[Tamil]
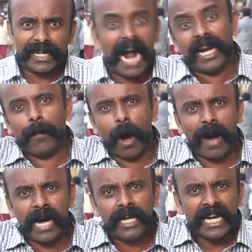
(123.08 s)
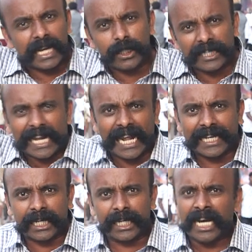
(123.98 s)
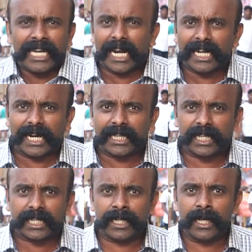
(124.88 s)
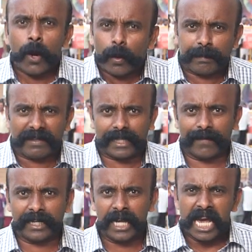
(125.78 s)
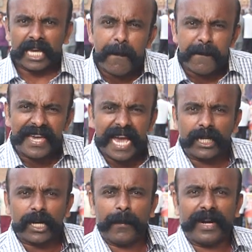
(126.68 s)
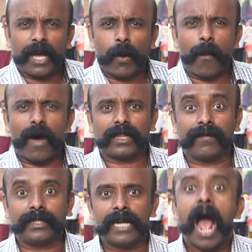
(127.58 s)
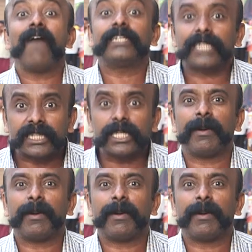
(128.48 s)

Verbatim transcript: நாளை போவான் என்னும் எல்லைக்கு இலக்கணத்திற்கு உட்பட்டவன் இம்மியான நம்முடைய ஒவ்வாதவன் அவன் கத்தி